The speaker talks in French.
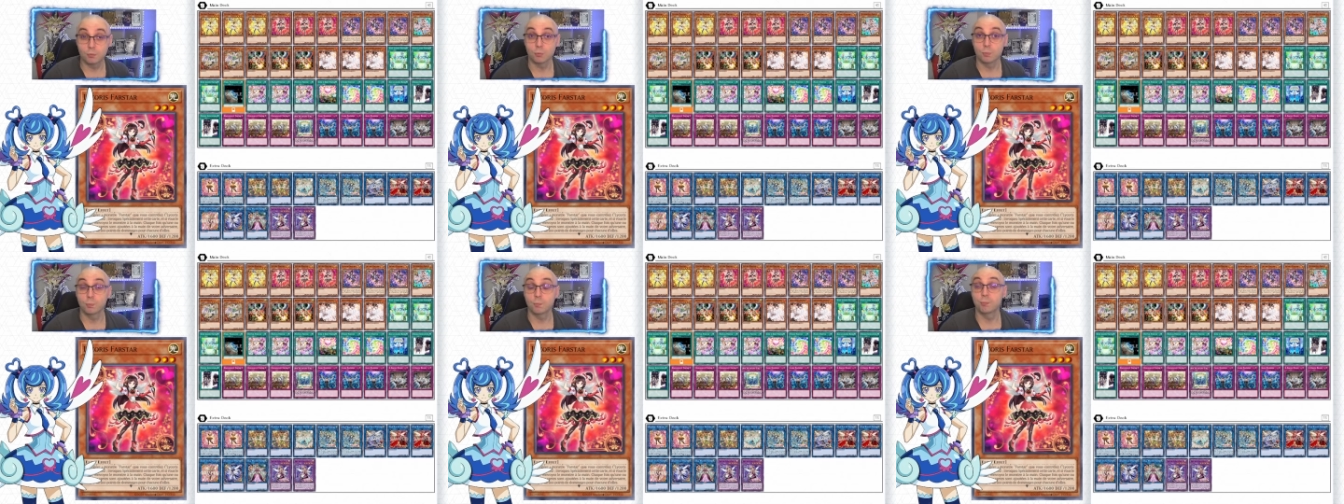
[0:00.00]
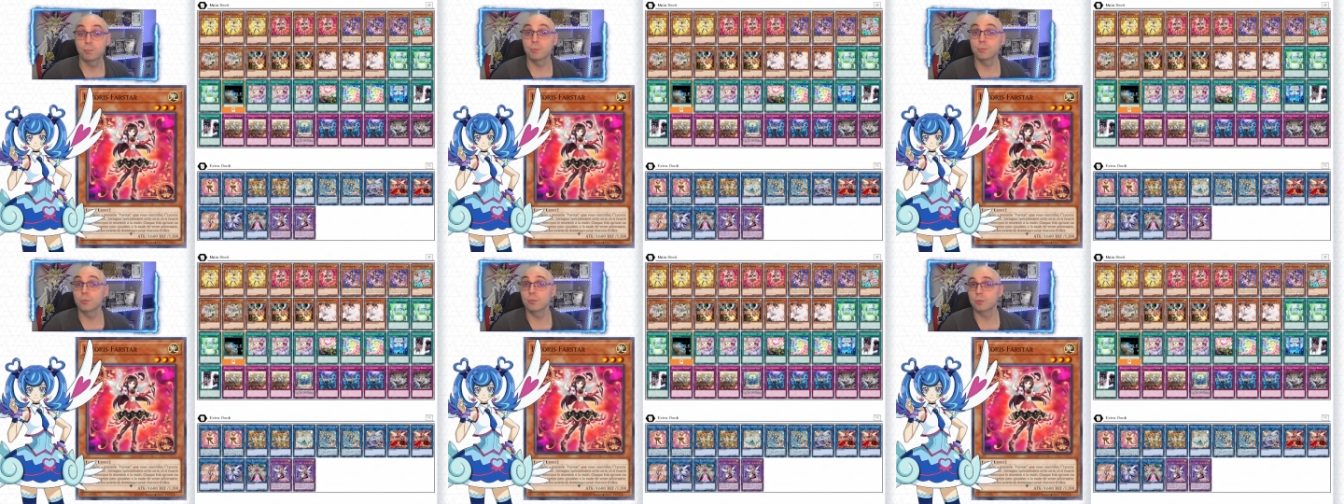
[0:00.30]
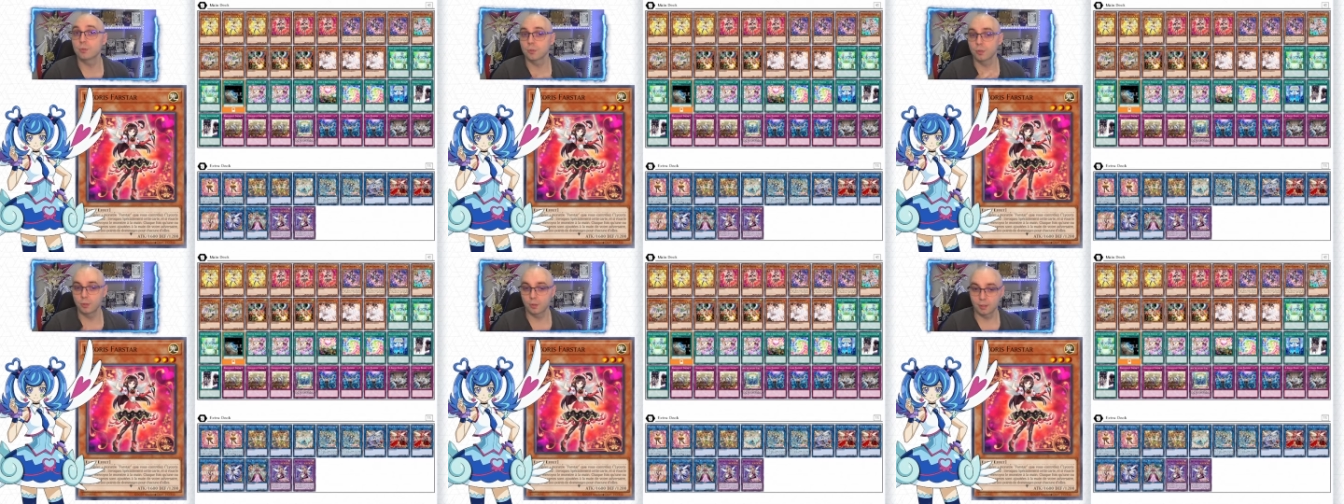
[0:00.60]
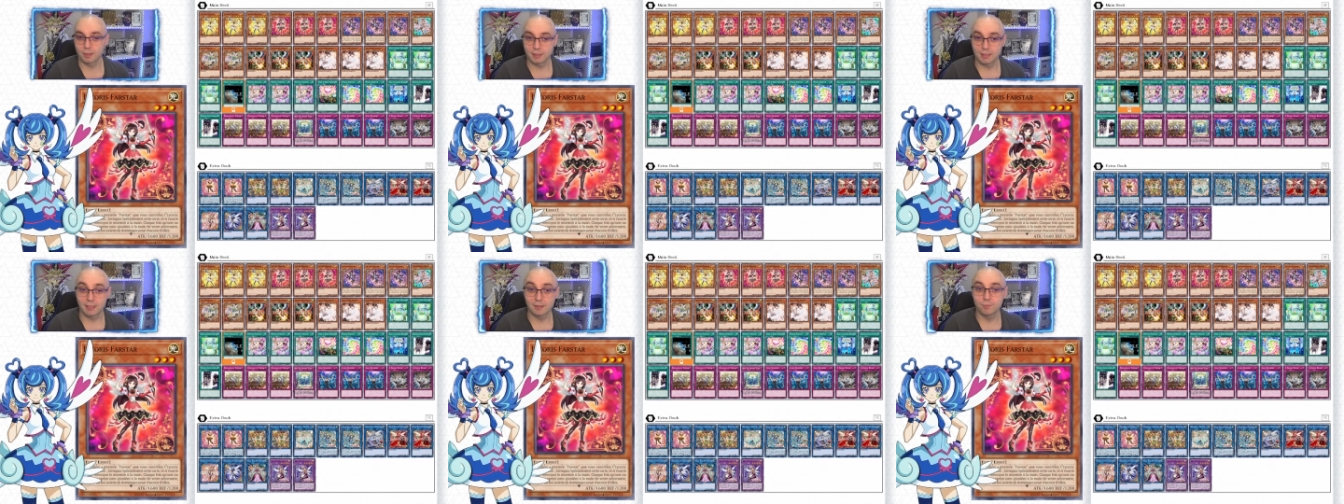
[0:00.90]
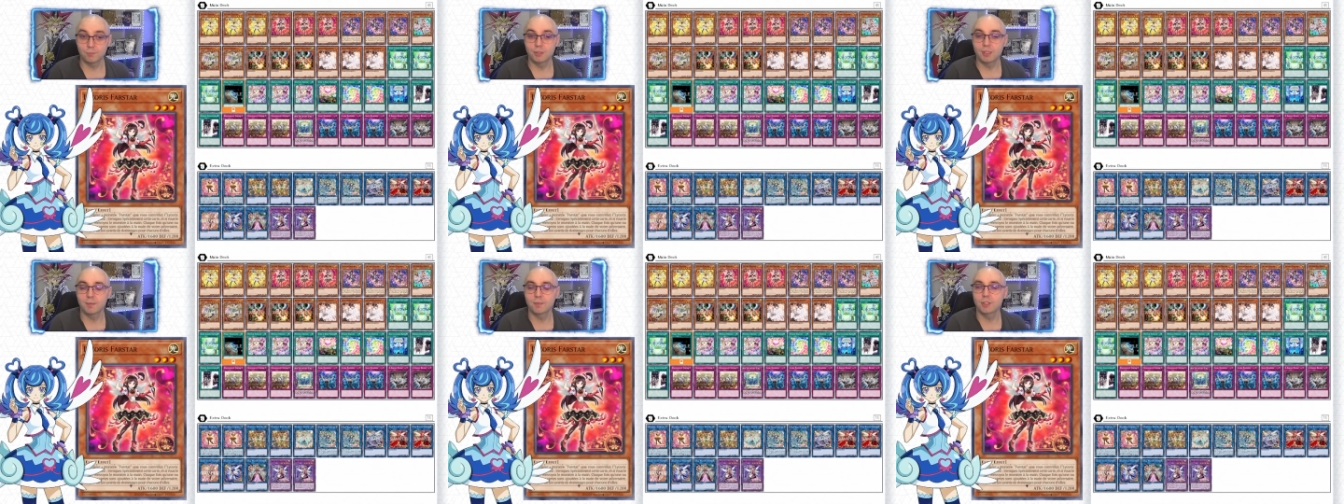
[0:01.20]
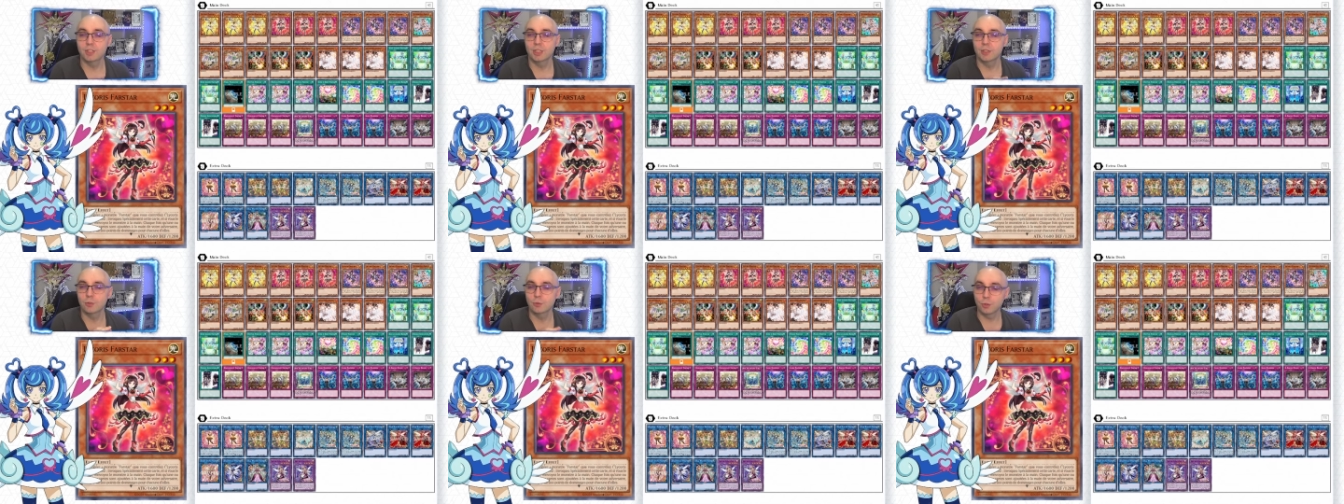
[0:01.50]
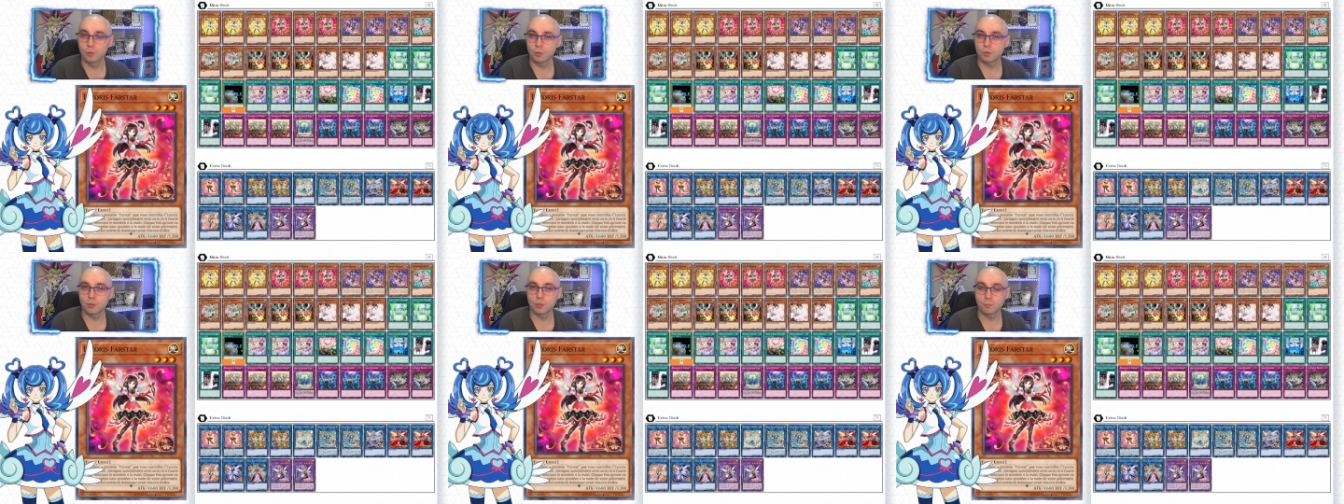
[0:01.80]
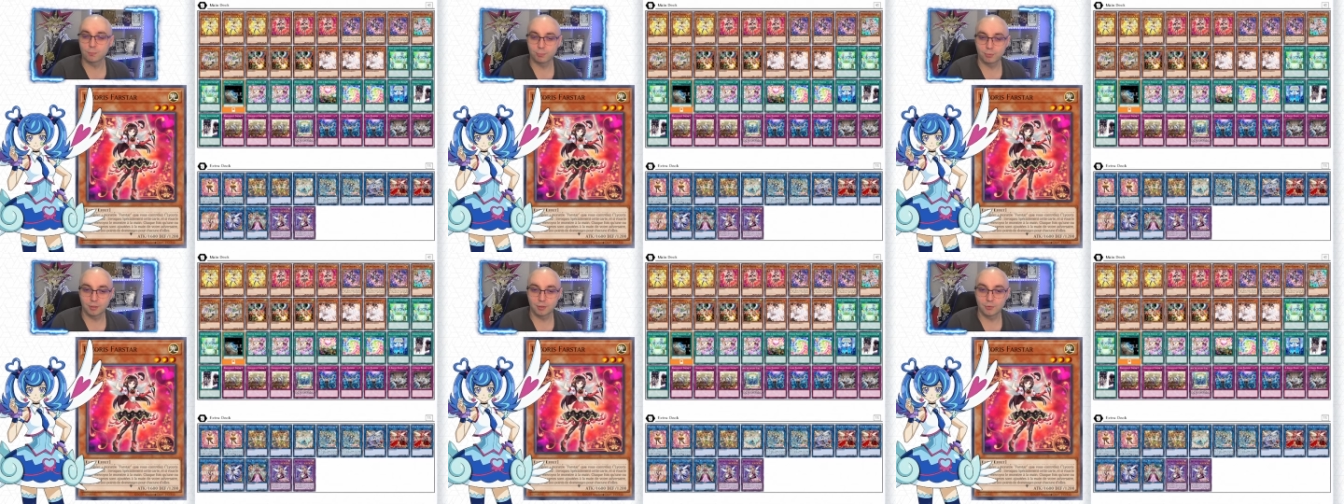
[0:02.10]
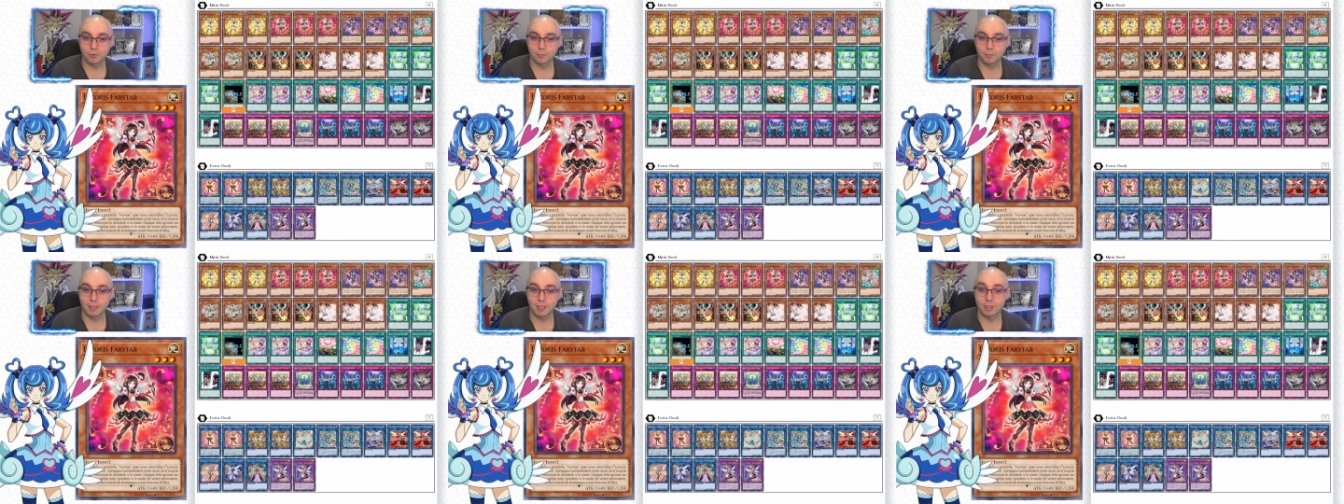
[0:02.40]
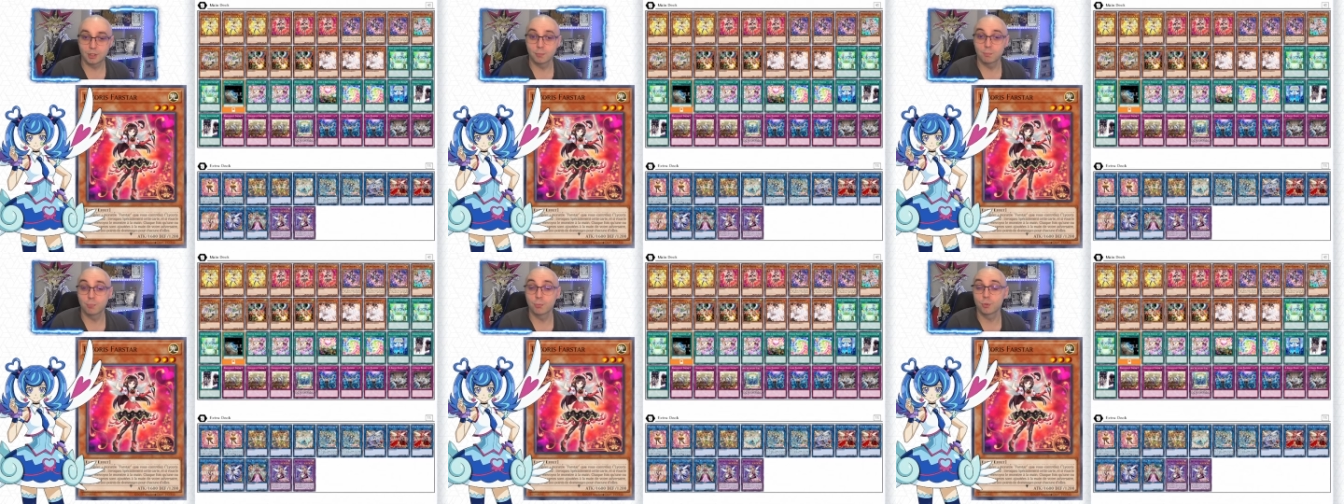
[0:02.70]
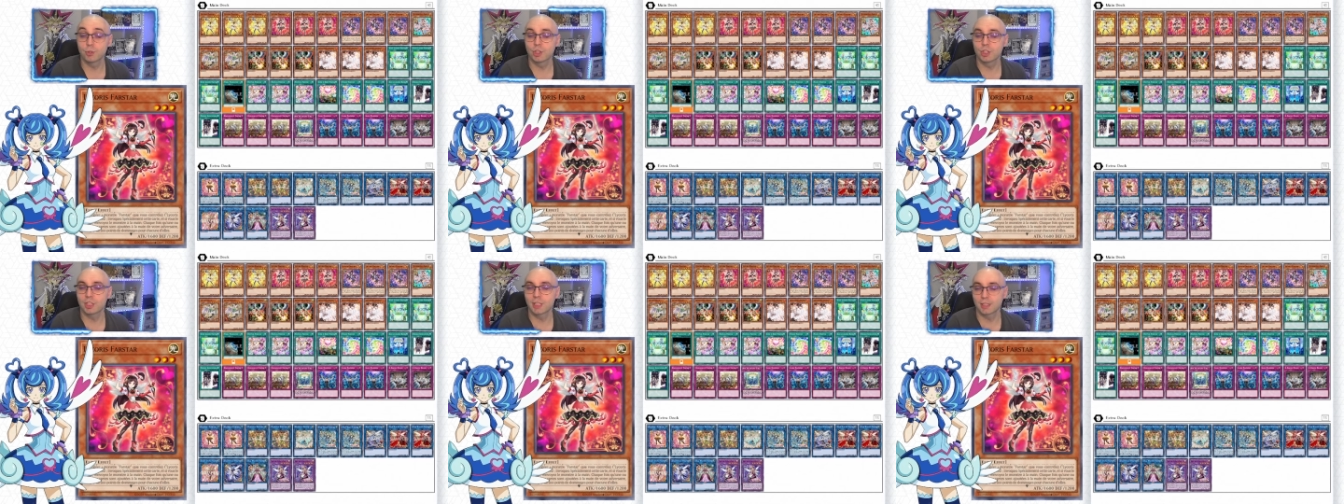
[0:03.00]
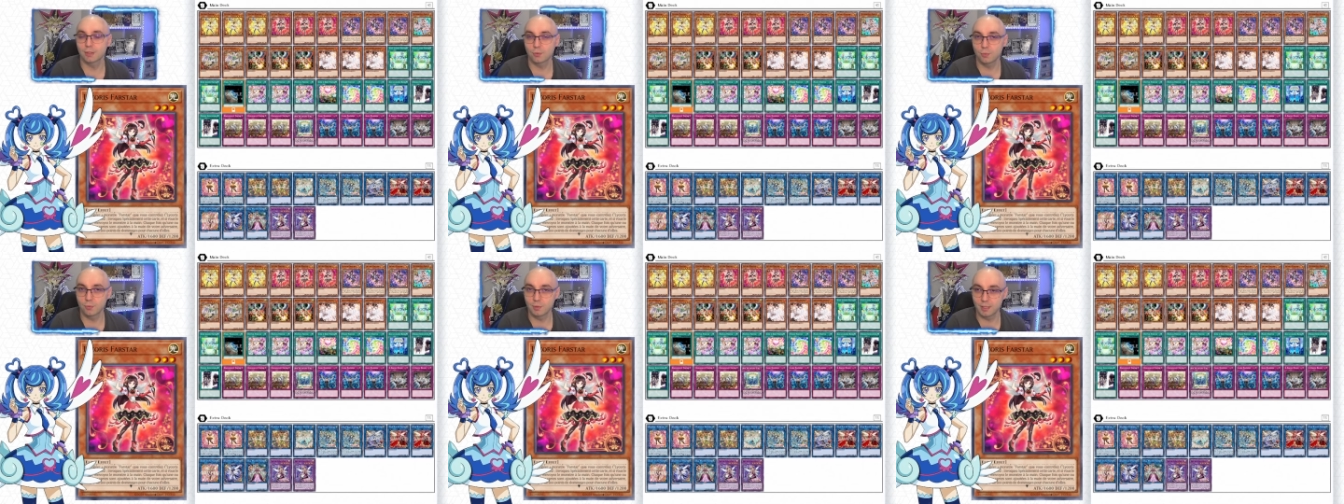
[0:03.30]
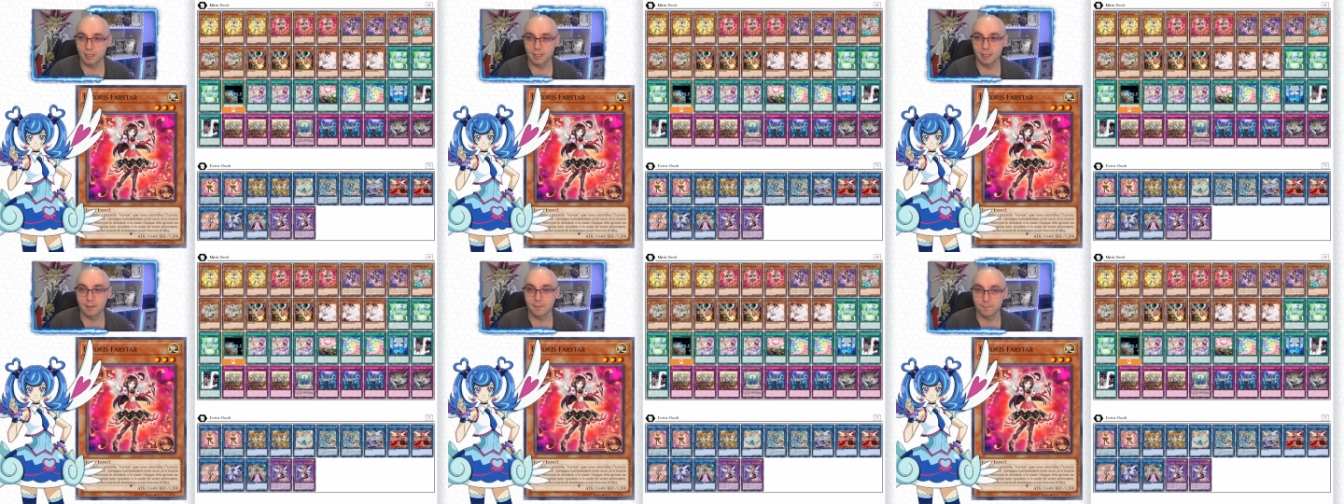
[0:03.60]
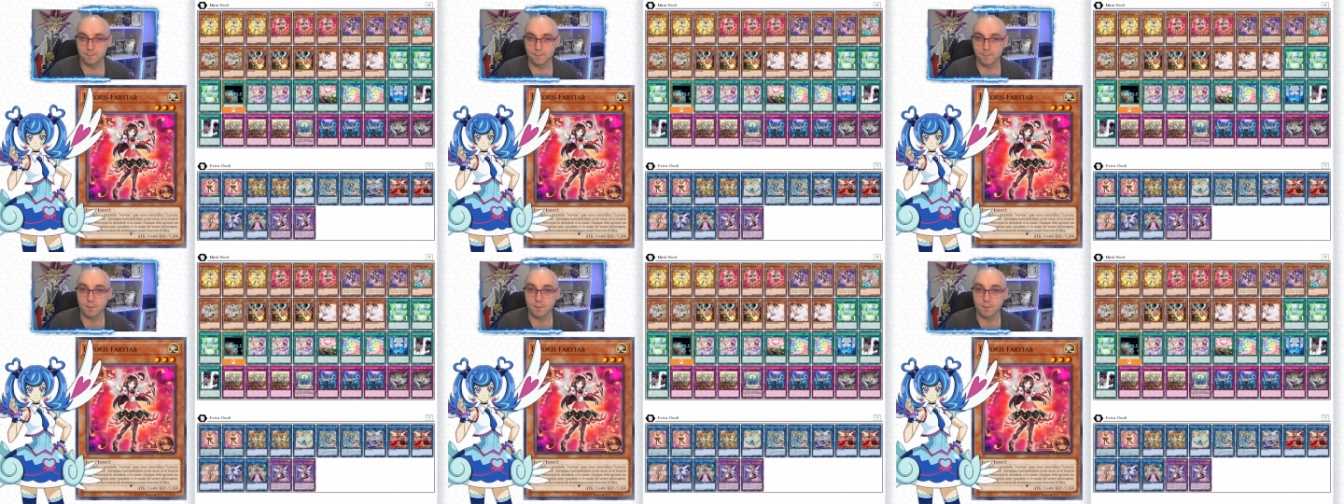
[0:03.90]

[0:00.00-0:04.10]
ou plusieurs cartes, vous infligez 200 points de dommage pour chacune d'elles.